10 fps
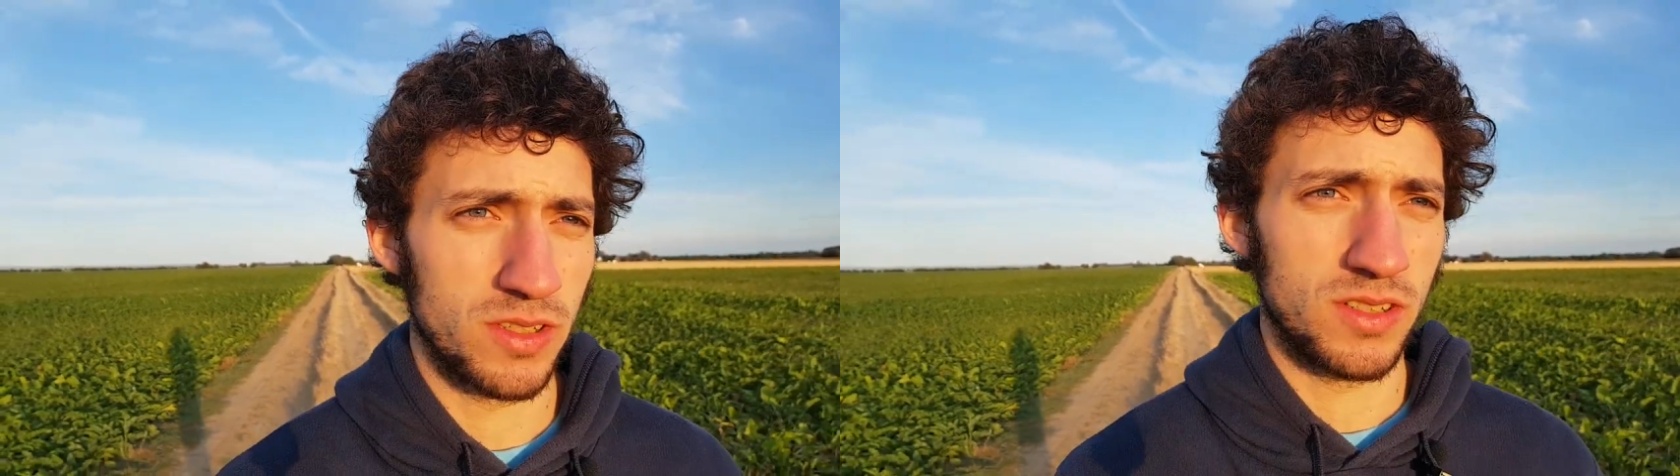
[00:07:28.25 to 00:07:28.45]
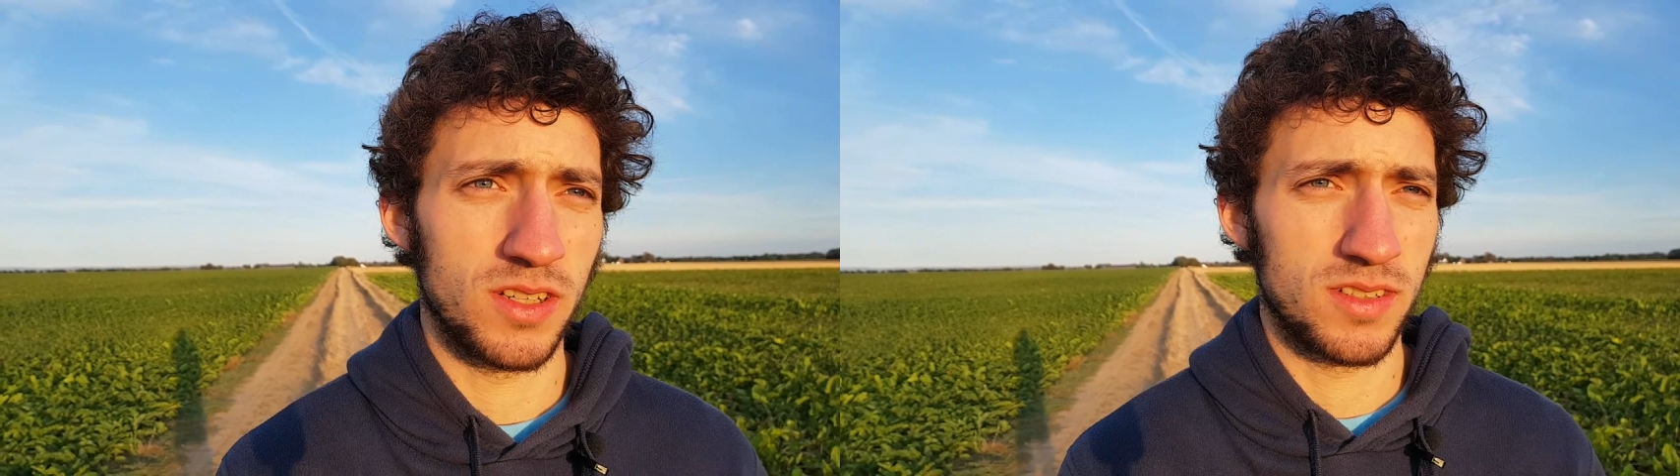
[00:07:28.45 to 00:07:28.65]

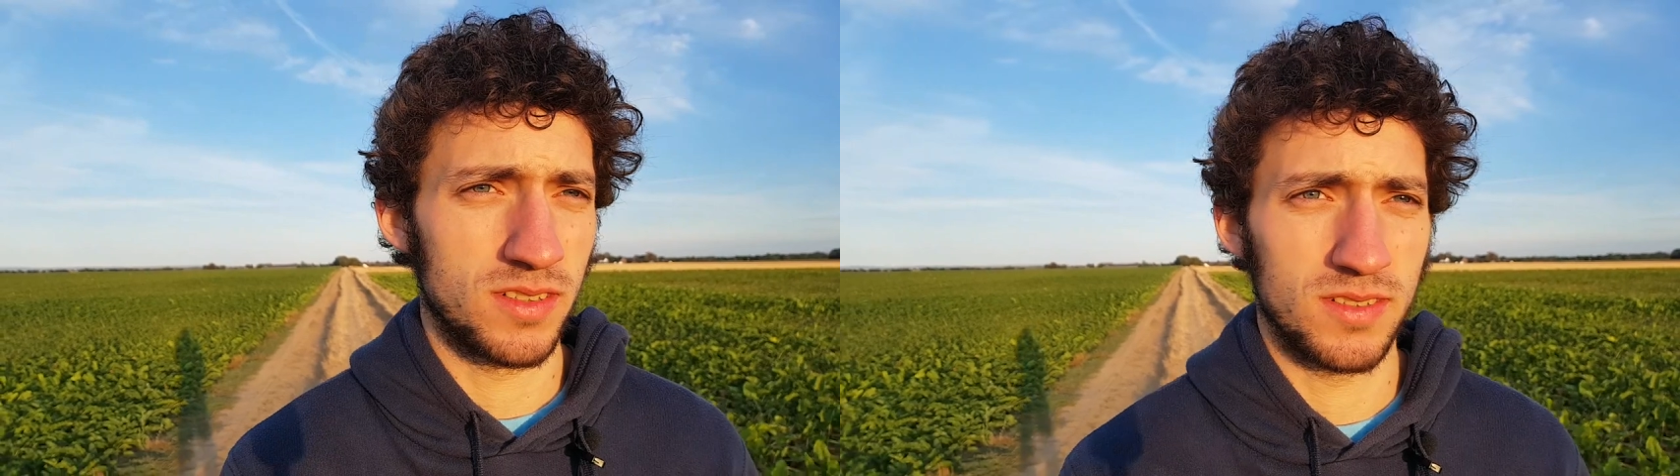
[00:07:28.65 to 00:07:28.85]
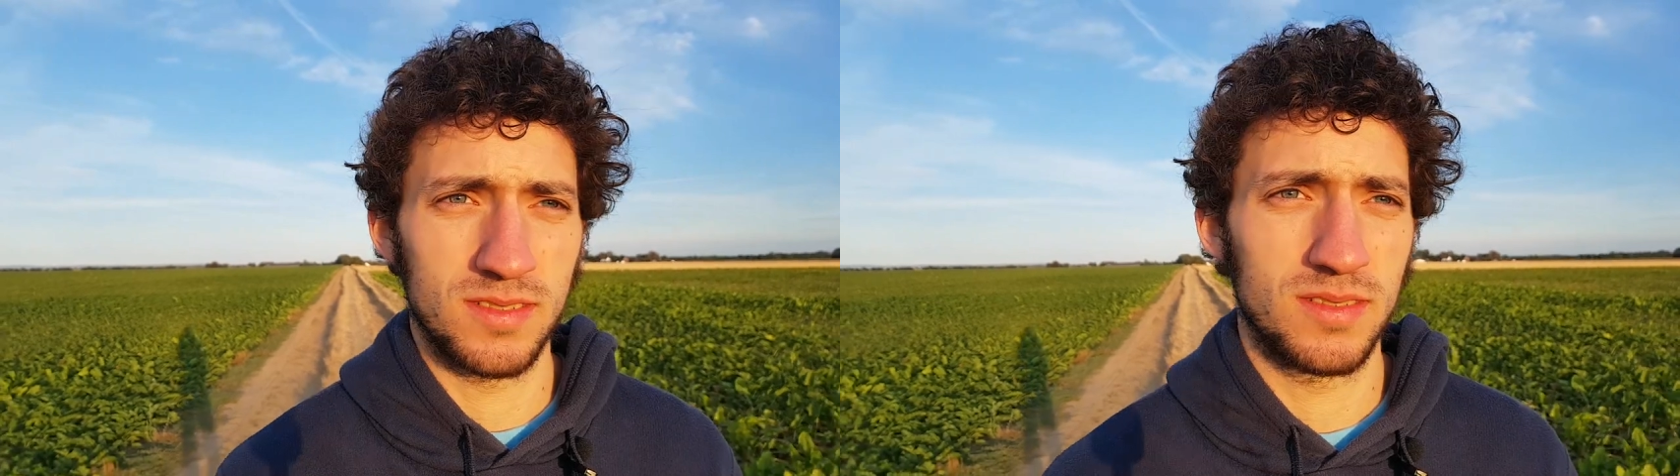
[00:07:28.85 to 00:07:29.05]
Ich
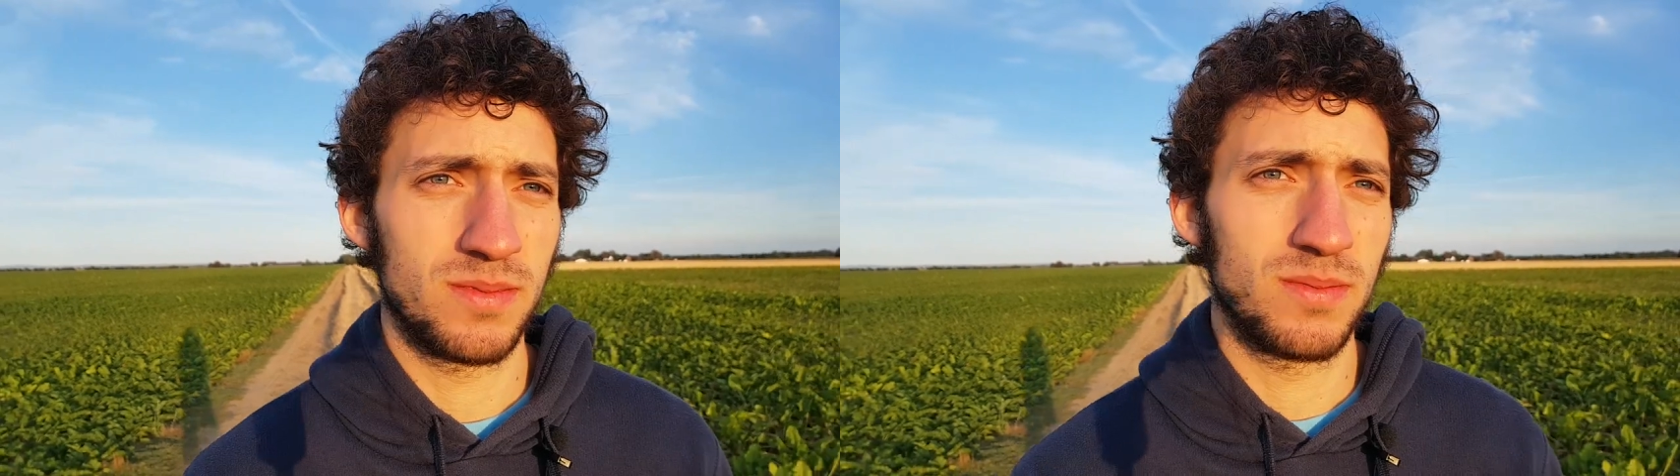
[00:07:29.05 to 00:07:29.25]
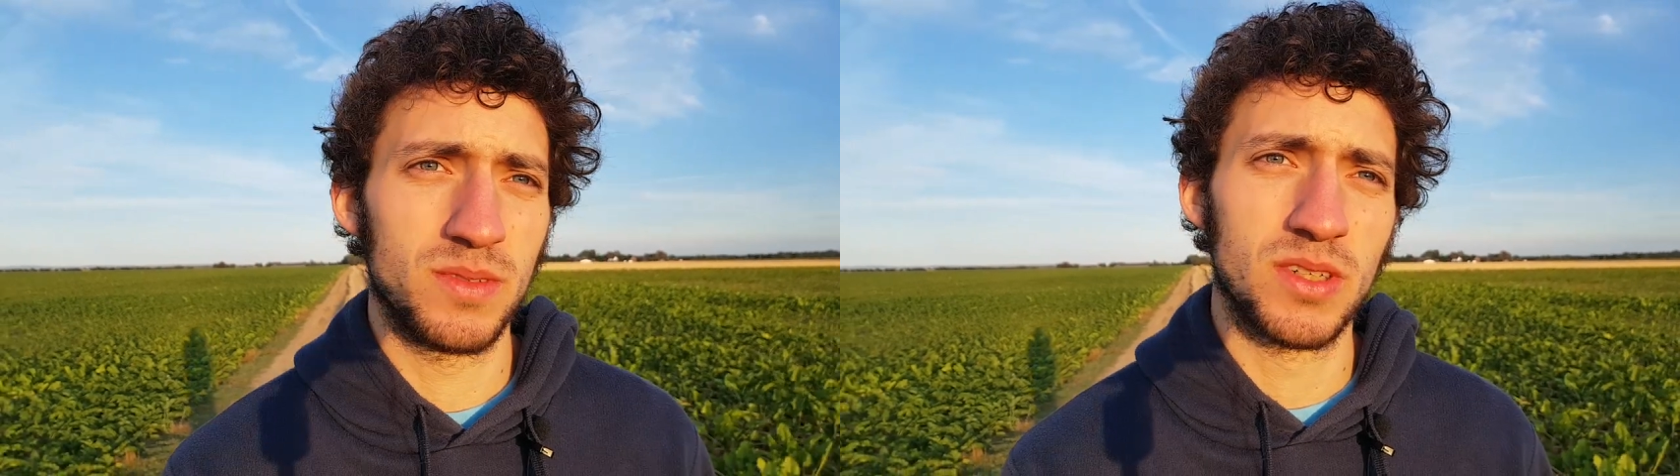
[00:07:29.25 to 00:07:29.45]
hatte,
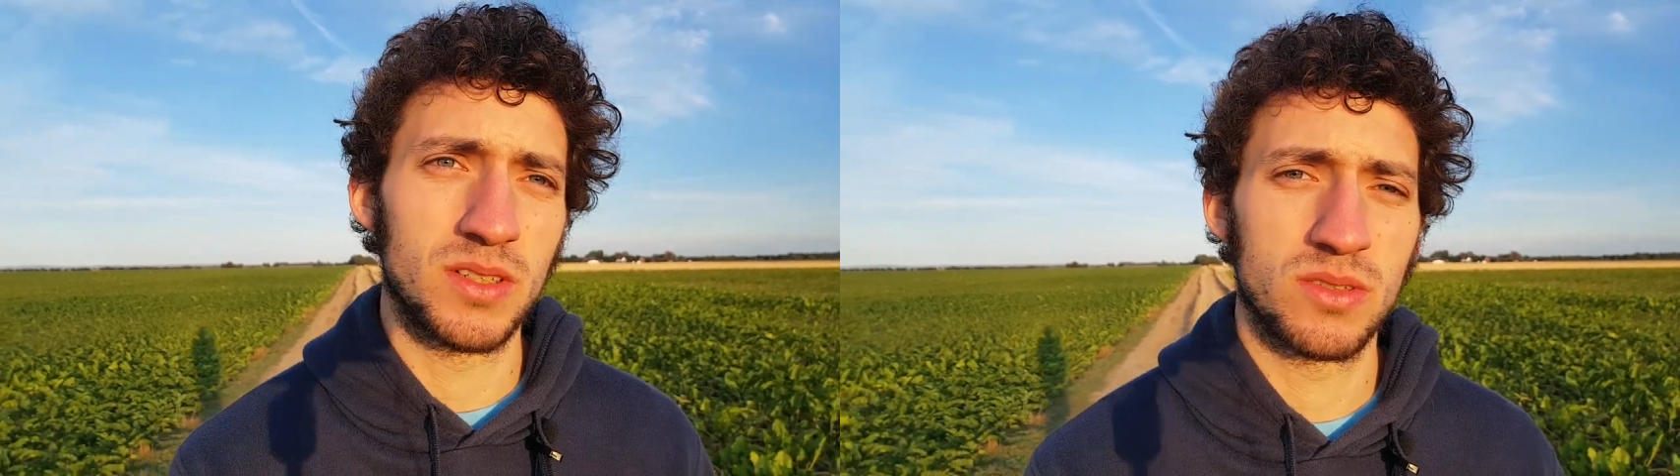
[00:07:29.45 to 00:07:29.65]
ich hatte